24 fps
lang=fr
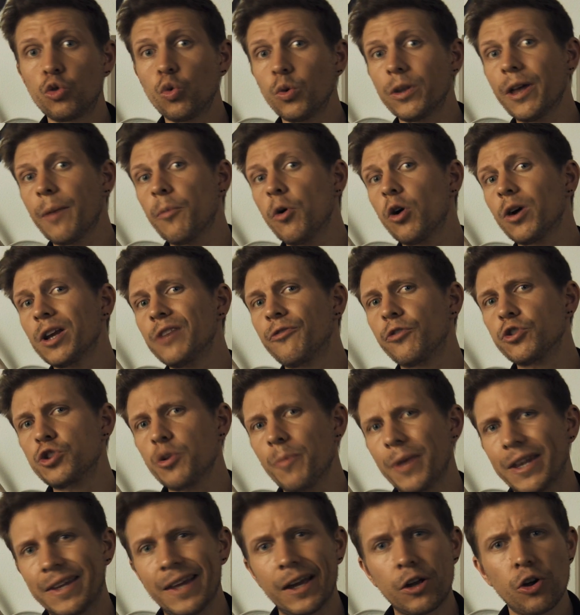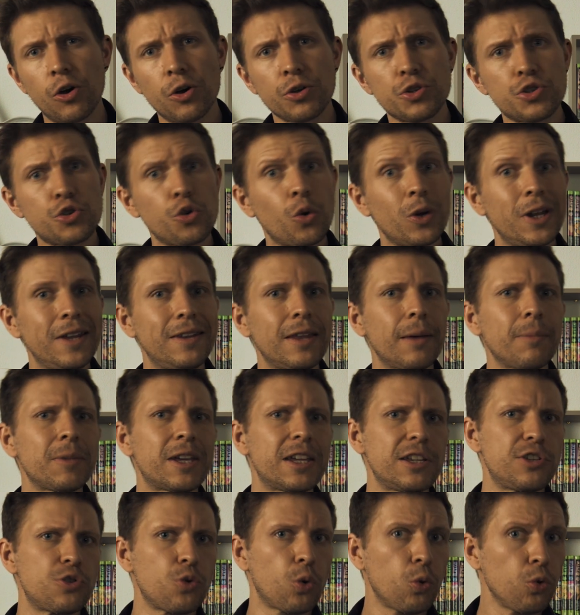Tout d'abord, il faut se mettre d'accord sur les termes
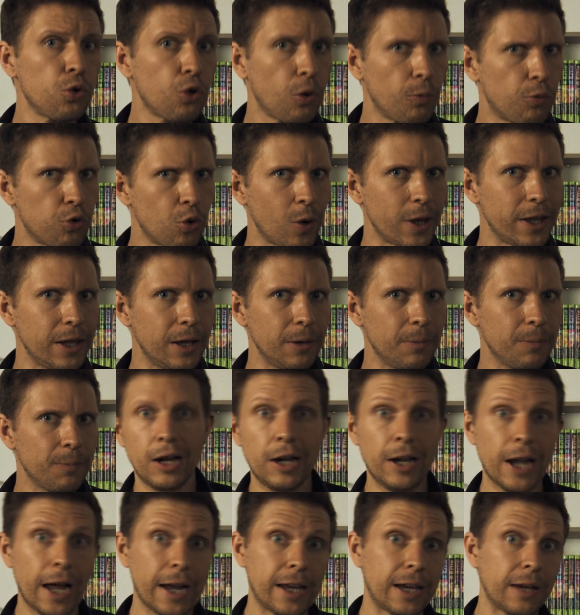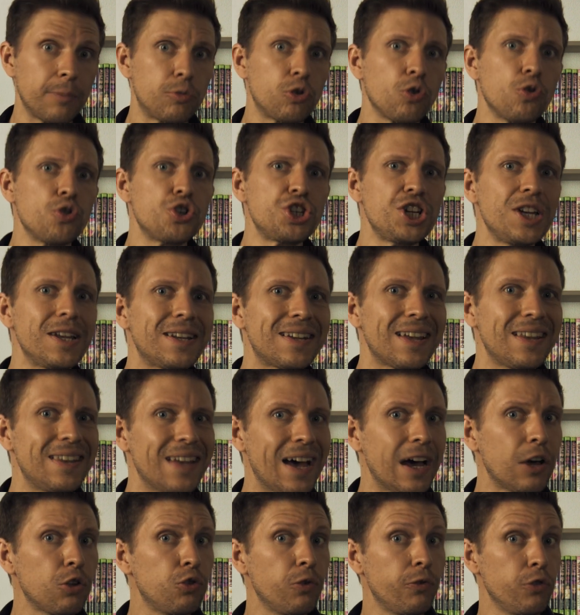qui seront employés. La cryptologie est un
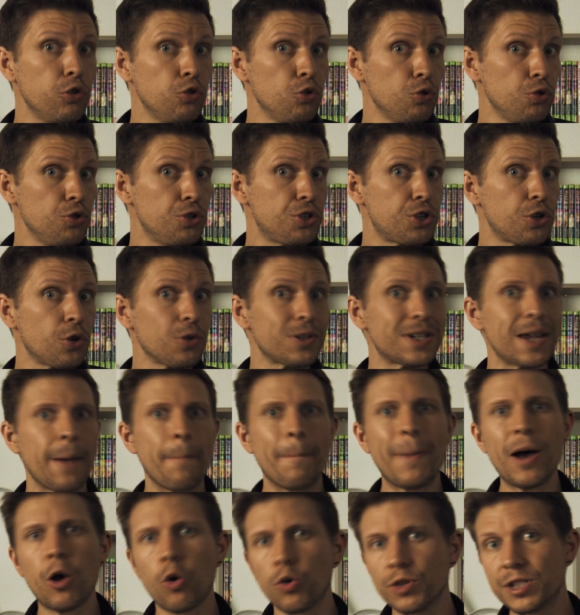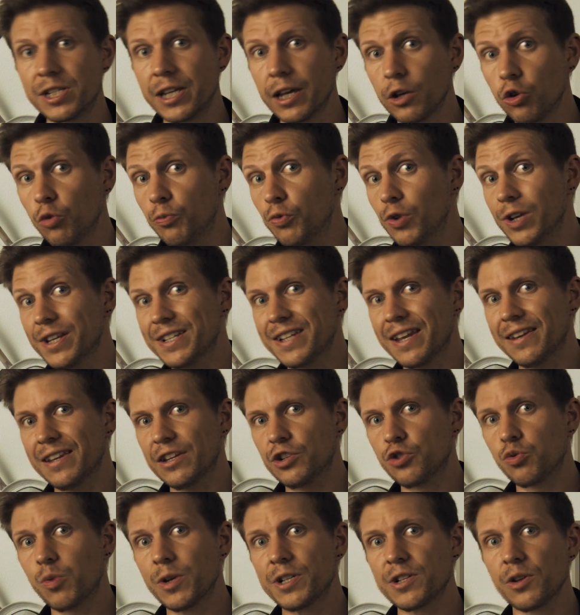art devenu une science à part entière depuis les années
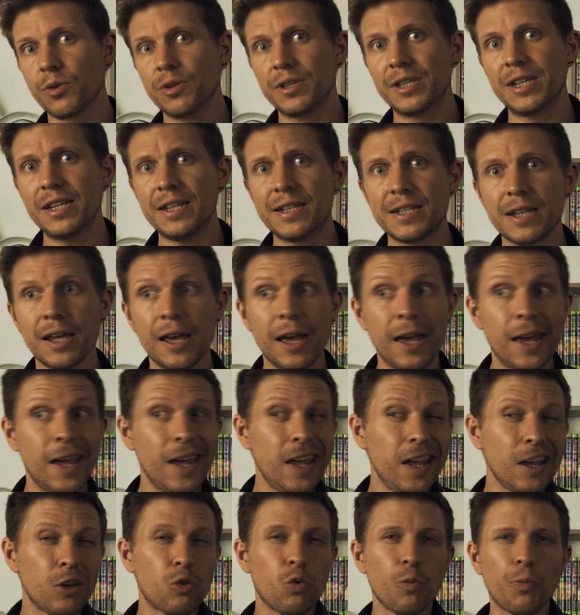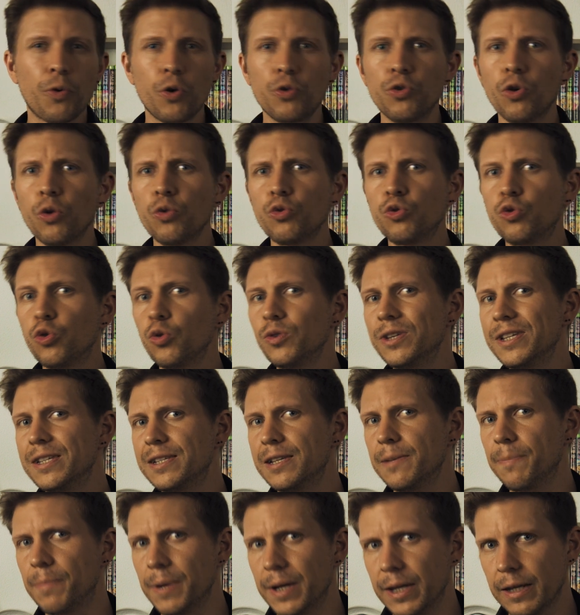70 et comprenant deux
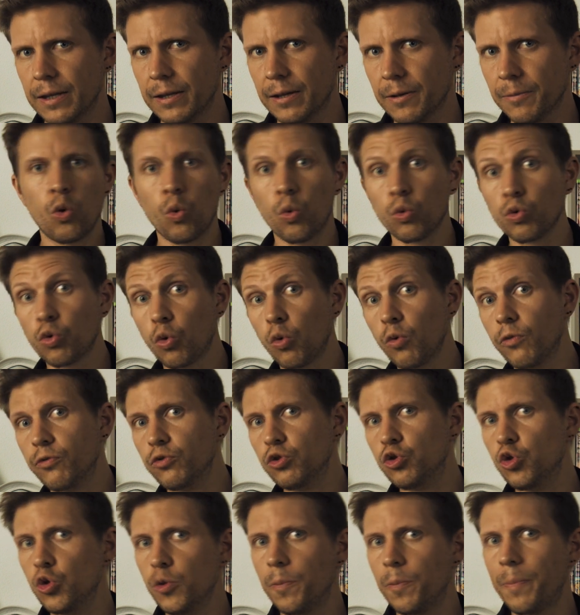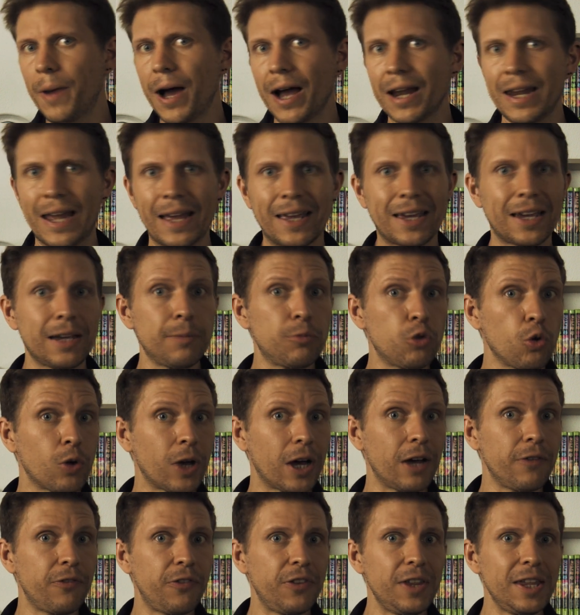disciplines. On trouve d'une part la
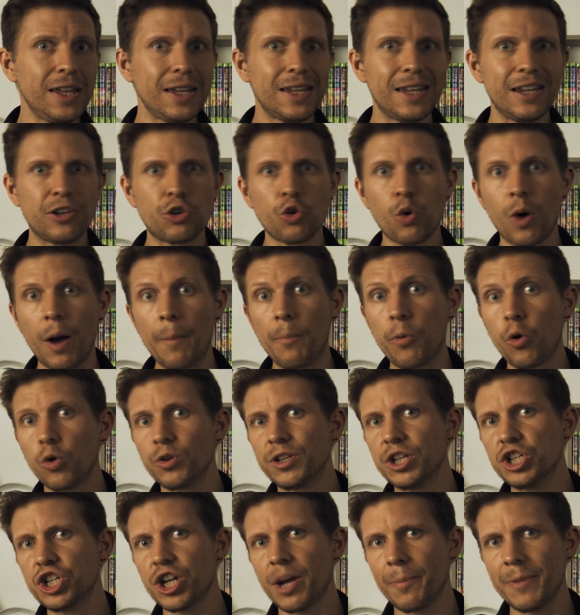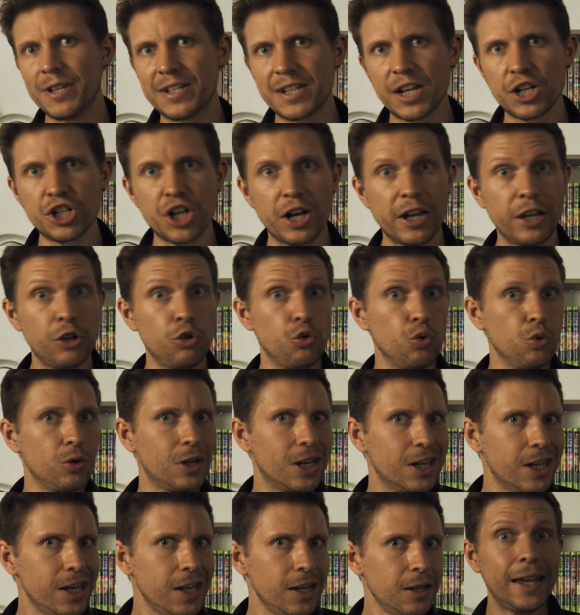cryptographie qui tend à protéger un message à l'aide d'une
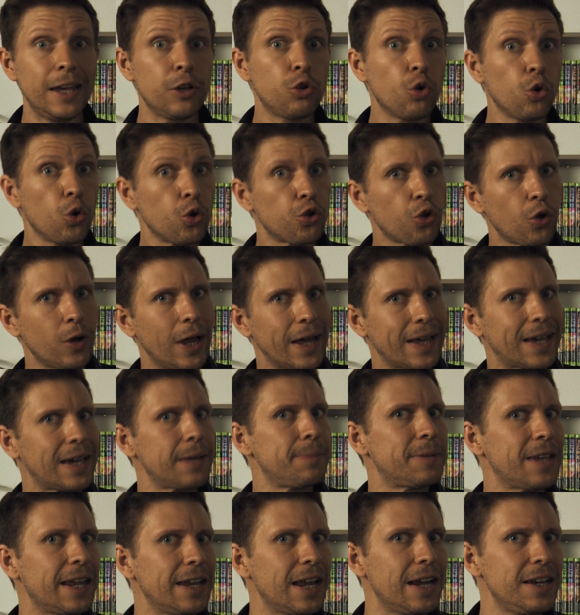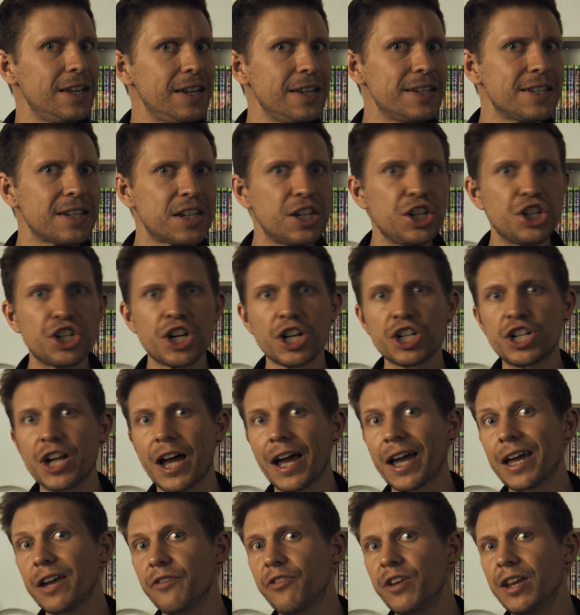clé, et de l'autre la cryptanalyse qui cherche à
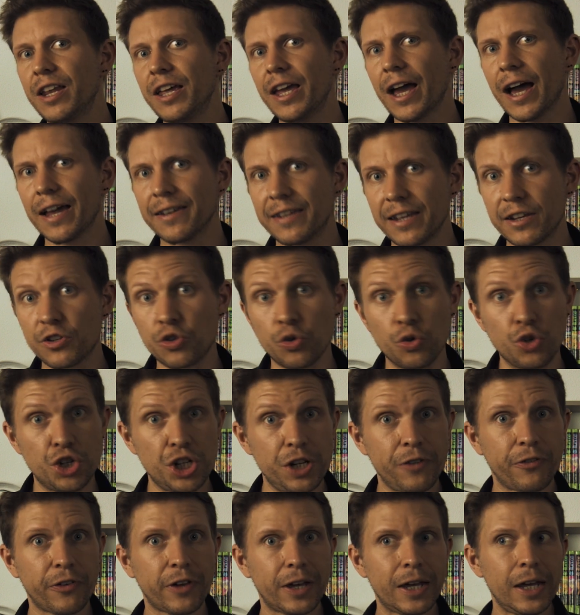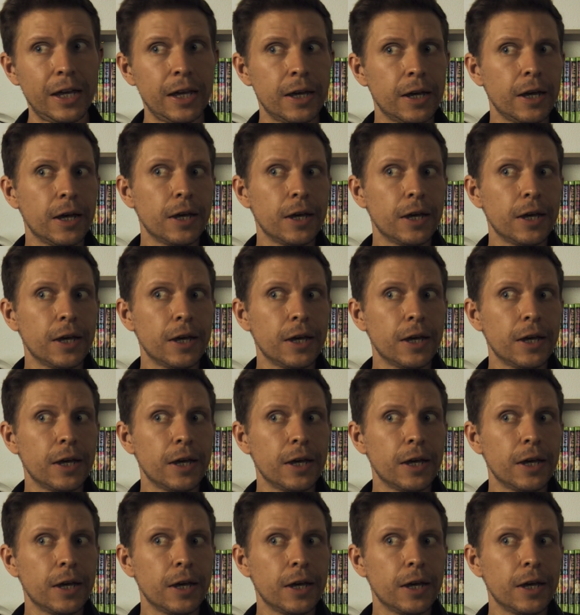révéler un texte chiffré